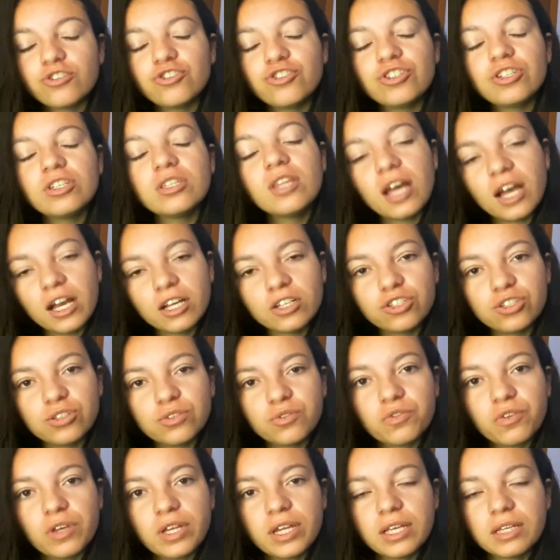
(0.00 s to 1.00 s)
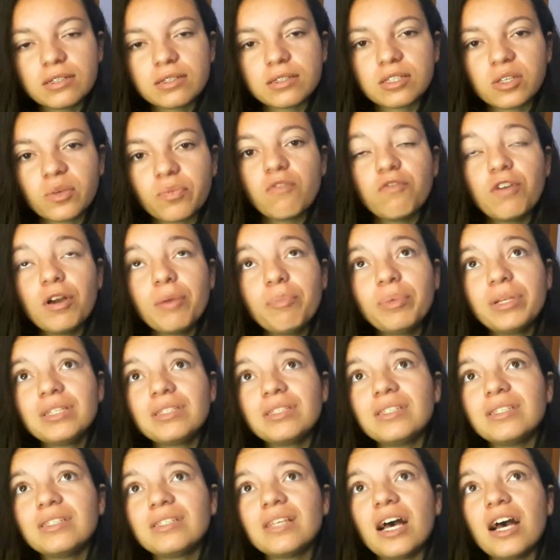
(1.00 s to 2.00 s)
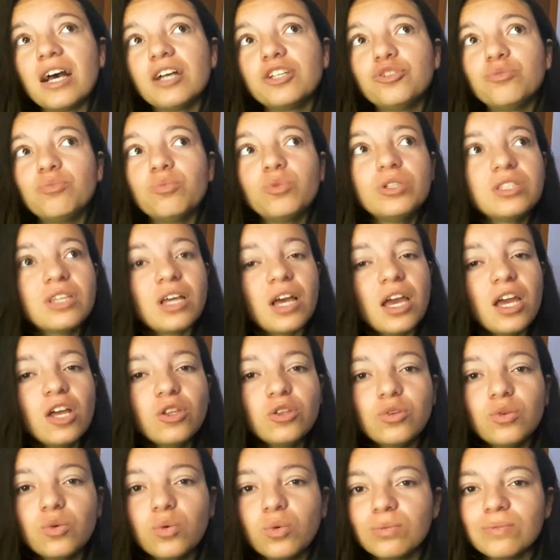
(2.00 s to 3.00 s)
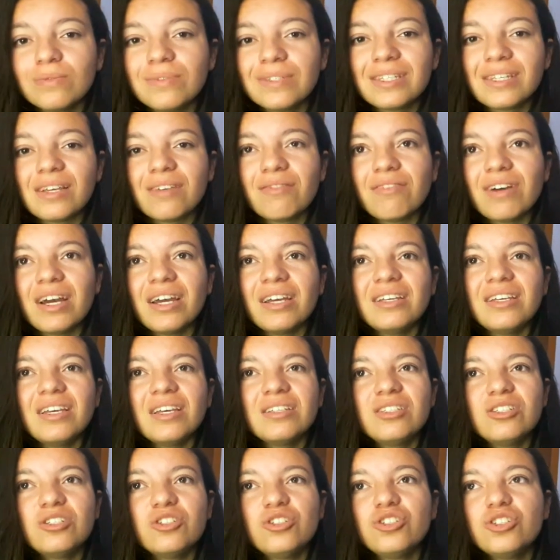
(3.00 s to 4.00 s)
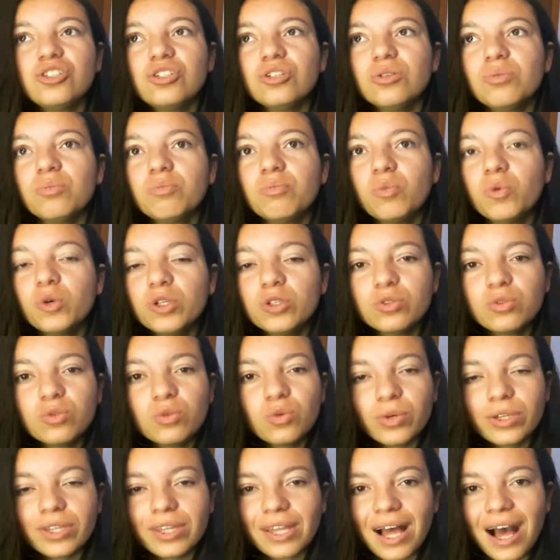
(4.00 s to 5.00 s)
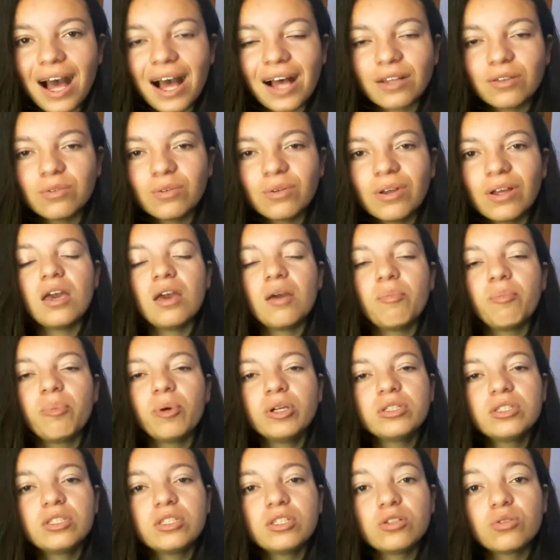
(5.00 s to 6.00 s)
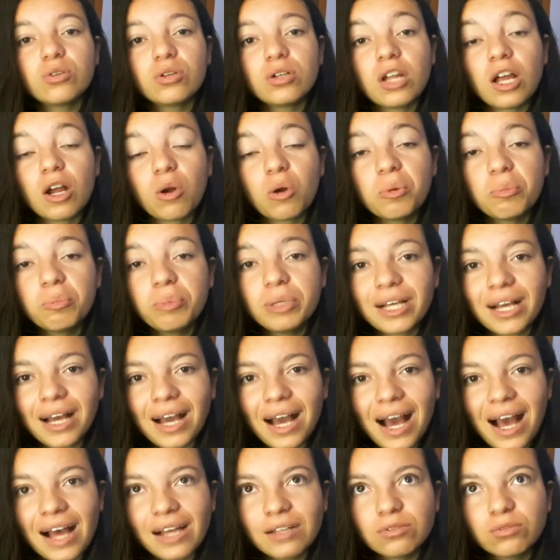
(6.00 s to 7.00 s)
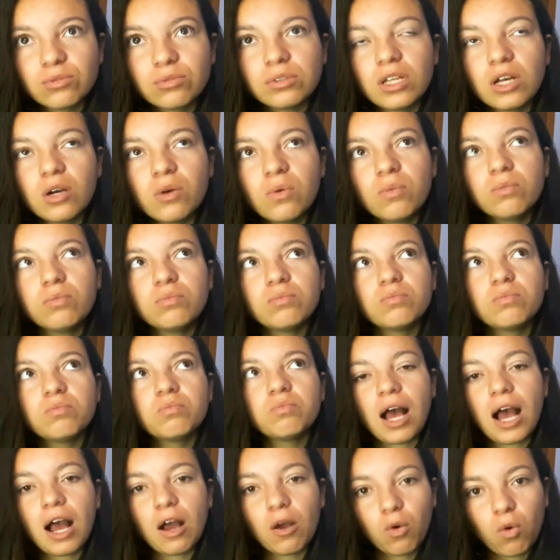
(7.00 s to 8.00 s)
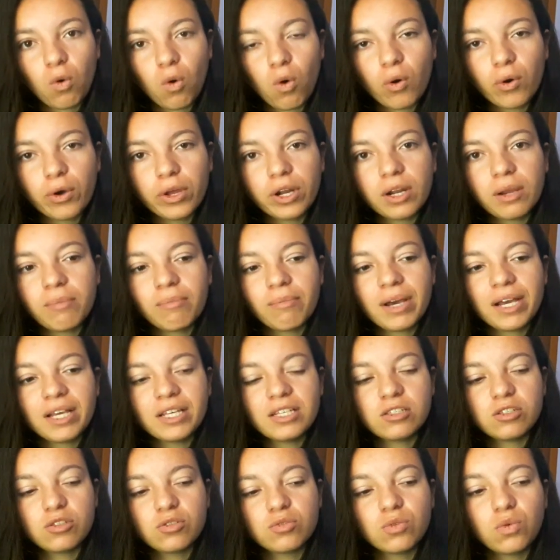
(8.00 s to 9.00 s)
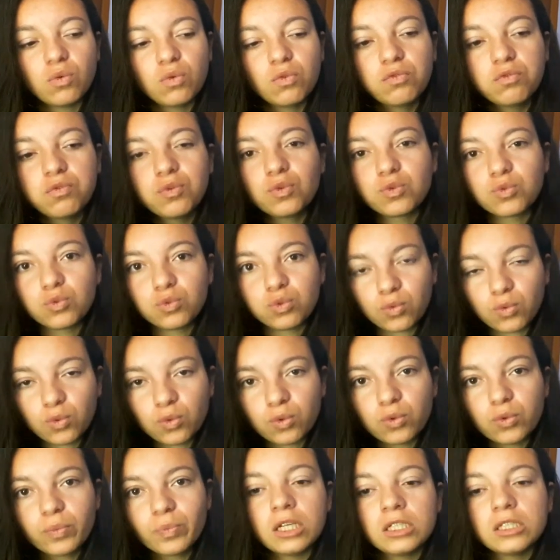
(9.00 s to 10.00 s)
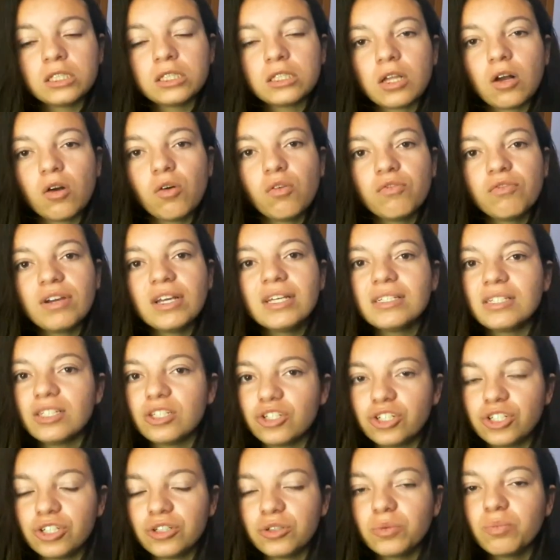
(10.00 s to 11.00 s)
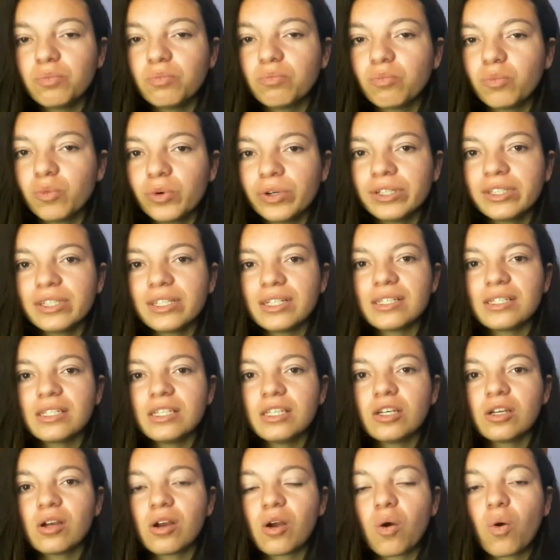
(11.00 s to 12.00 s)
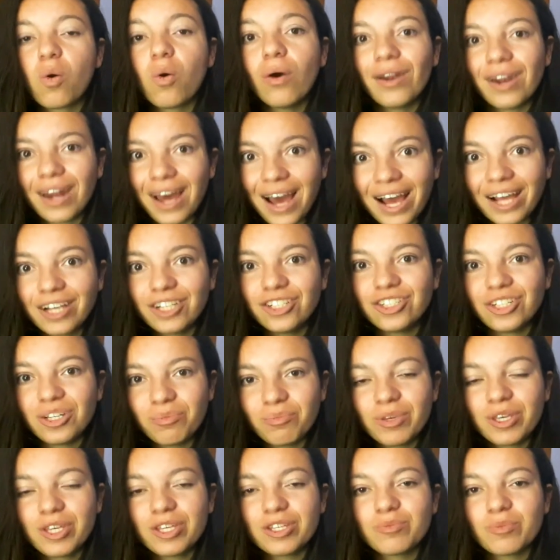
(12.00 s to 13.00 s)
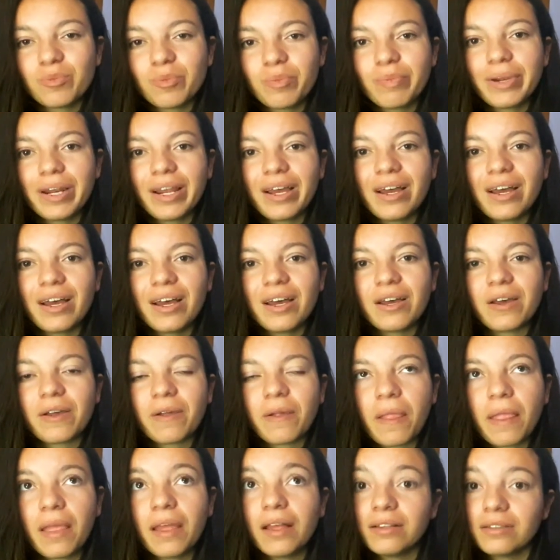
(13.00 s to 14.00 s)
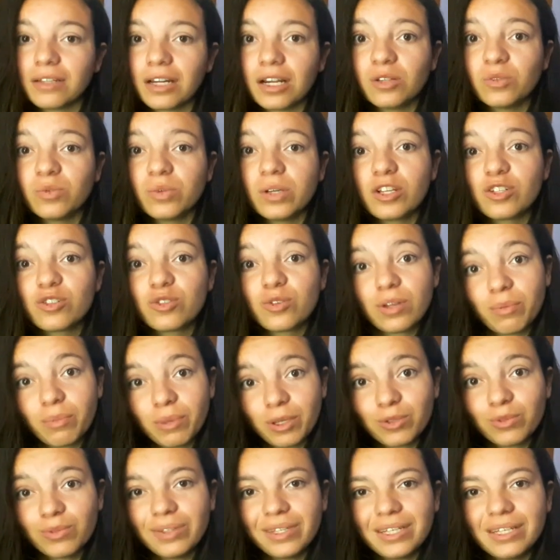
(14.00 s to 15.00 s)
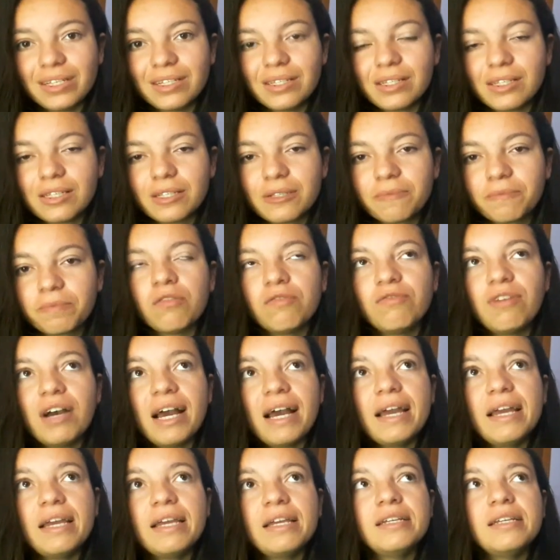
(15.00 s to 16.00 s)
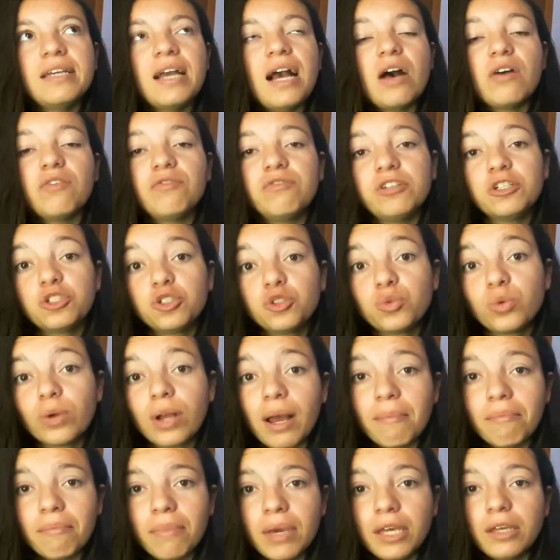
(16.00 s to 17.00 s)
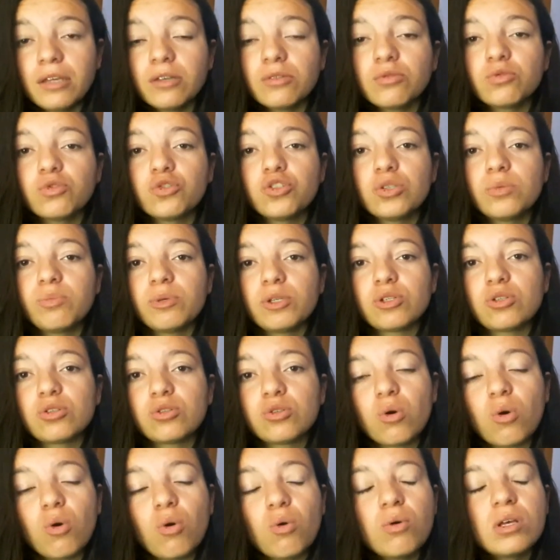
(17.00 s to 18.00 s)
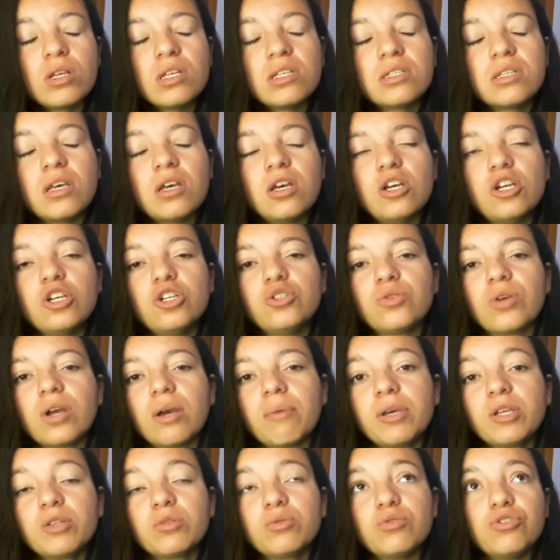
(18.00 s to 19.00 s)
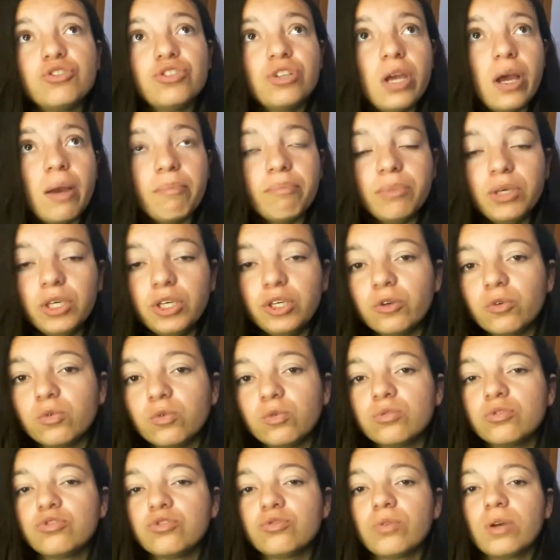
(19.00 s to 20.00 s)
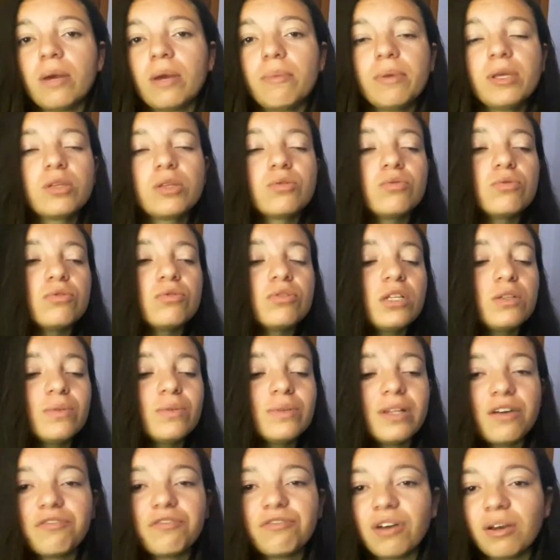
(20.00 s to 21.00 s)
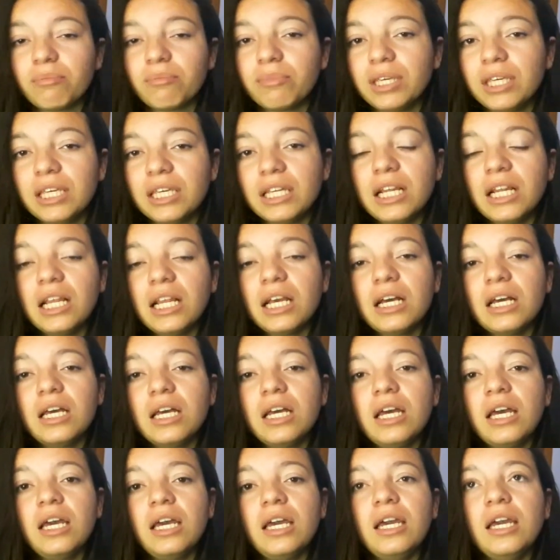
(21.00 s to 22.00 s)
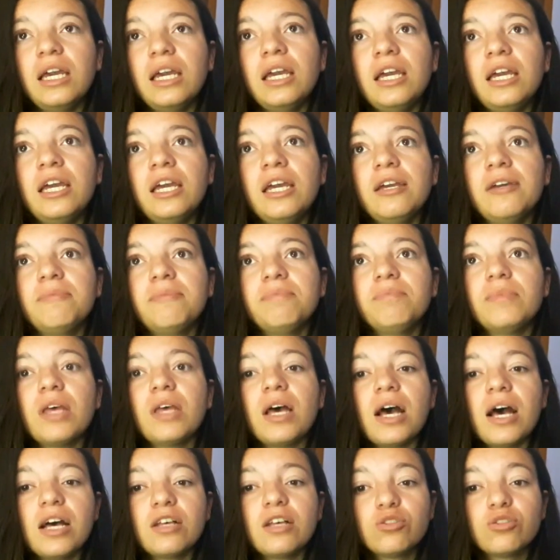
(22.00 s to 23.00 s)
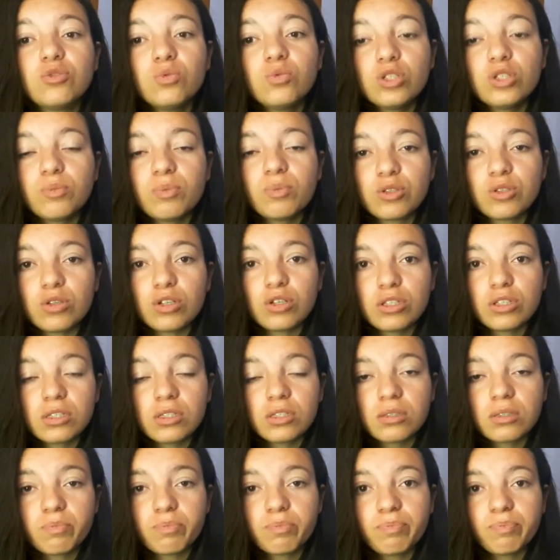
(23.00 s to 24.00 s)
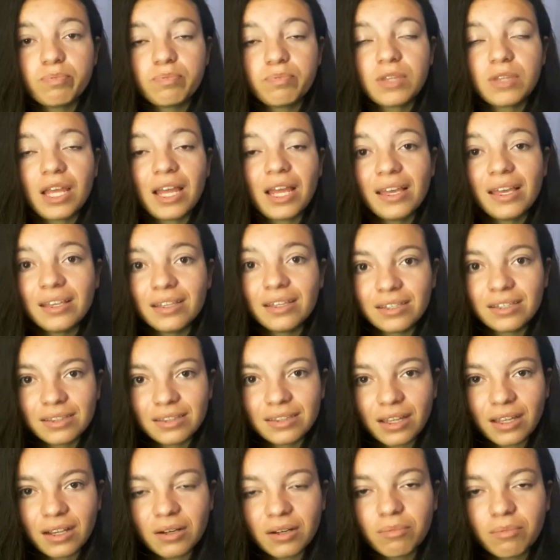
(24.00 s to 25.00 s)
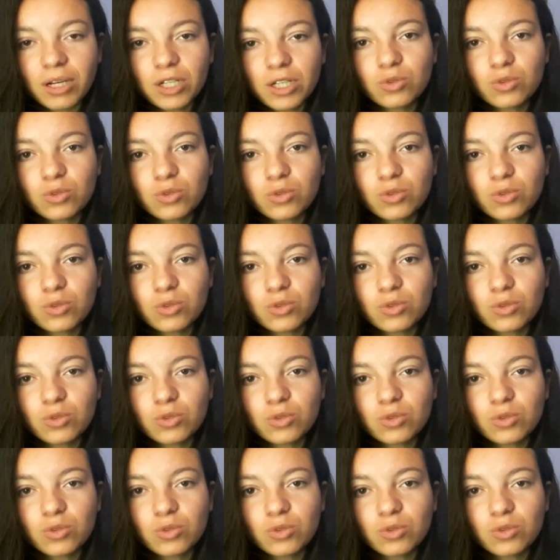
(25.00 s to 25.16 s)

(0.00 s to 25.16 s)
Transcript: de idade diferença. Vai precisar de muita renúncia, vai exigir muito cuidado, é, pode se tornar complicado, não agora, mas o futuro. Então vai exigir muita assim coragem mesmo para entrar num relacionamento desses. Vai haver julgamentos de pessoas, julgamentos de amigos, julgamentos dentro da família. É, as duas pessoas tem que ter